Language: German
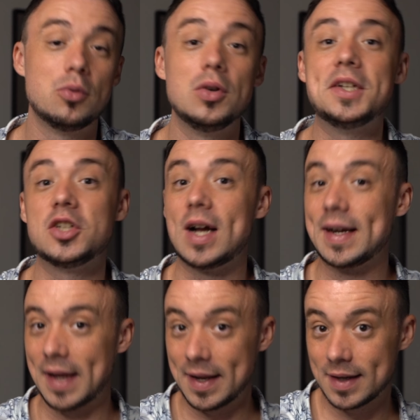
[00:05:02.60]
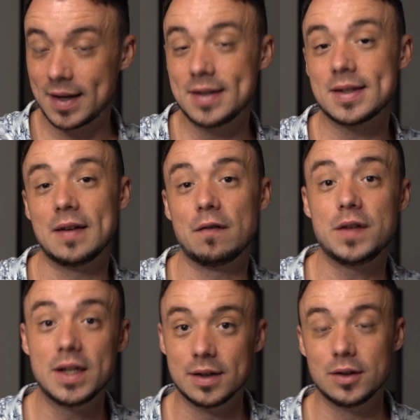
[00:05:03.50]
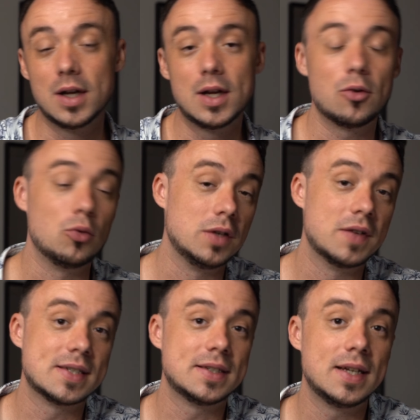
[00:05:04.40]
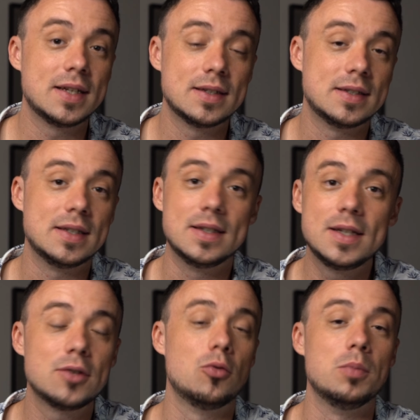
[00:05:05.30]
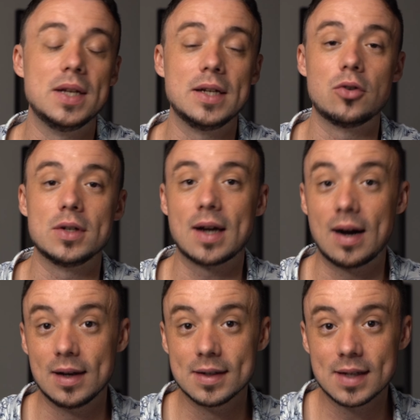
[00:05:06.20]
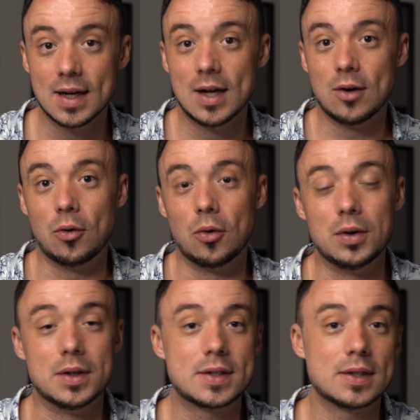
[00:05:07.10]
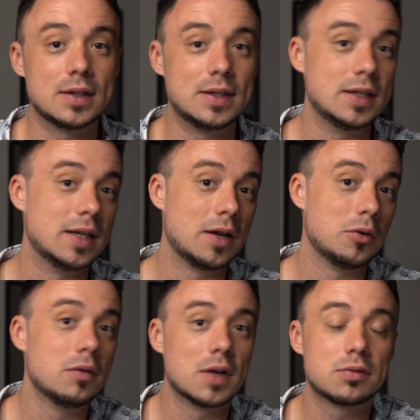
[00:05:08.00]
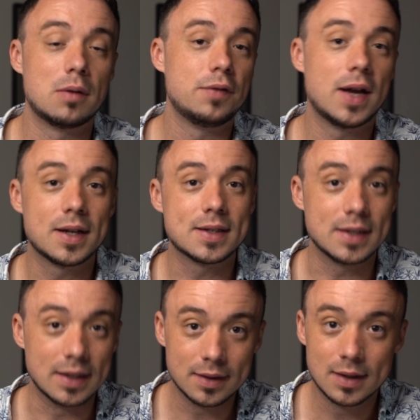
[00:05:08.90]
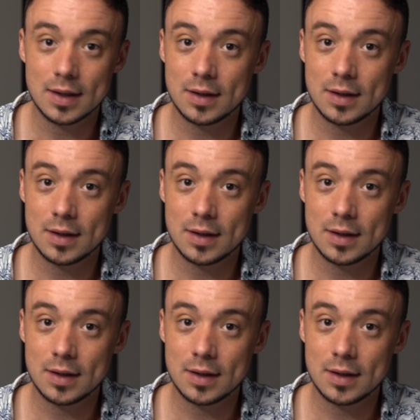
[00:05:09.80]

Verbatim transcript: politische Agenda dahinter in vielen Universitäten, die nicht unbedingt neutral ist und die dir dann irgendwas vom Pferd erzählen,